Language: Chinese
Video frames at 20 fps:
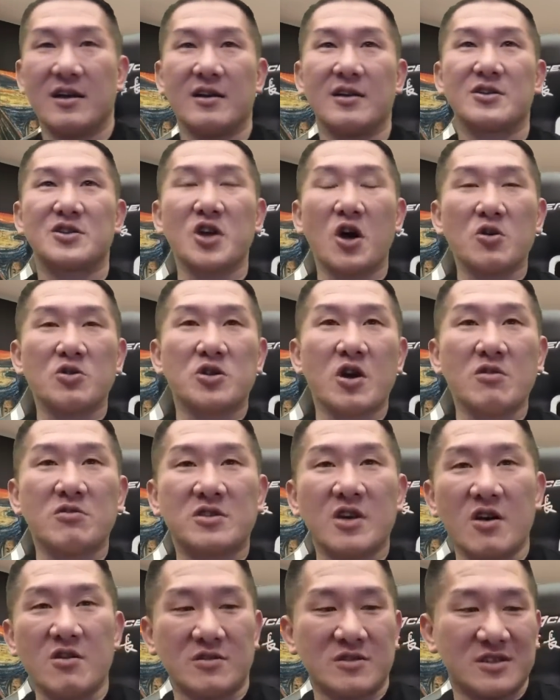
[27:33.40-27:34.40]
中中
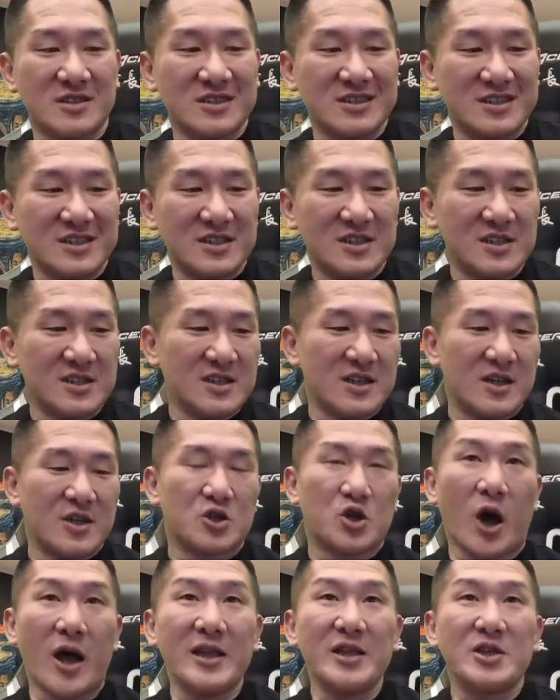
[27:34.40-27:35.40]
中，
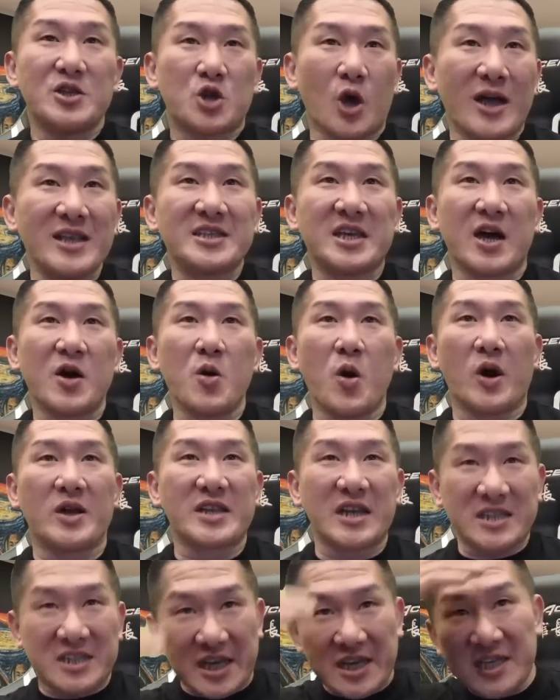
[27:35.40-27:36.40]
传传承我
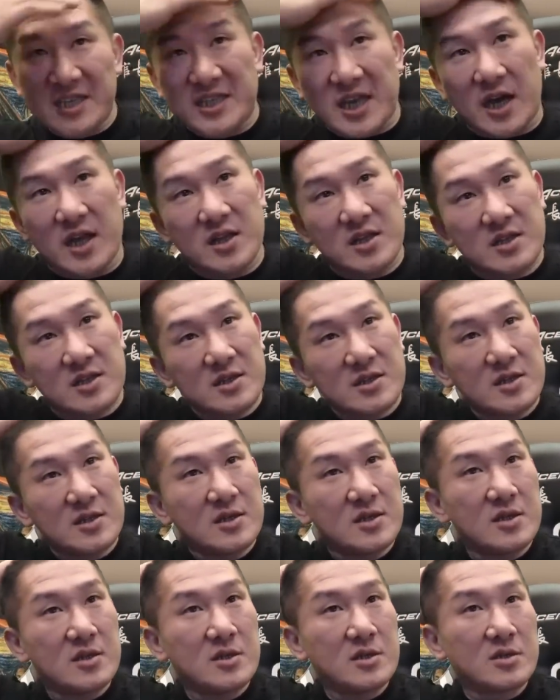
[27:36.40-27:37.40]
的精神。
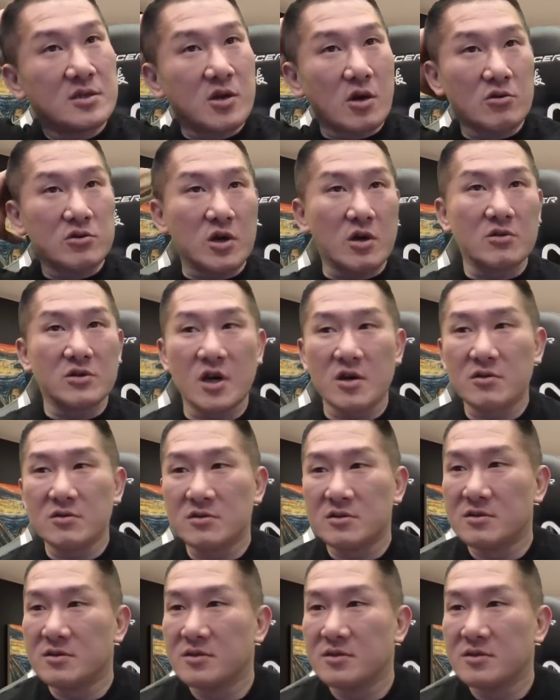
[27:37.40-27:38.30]
中中中。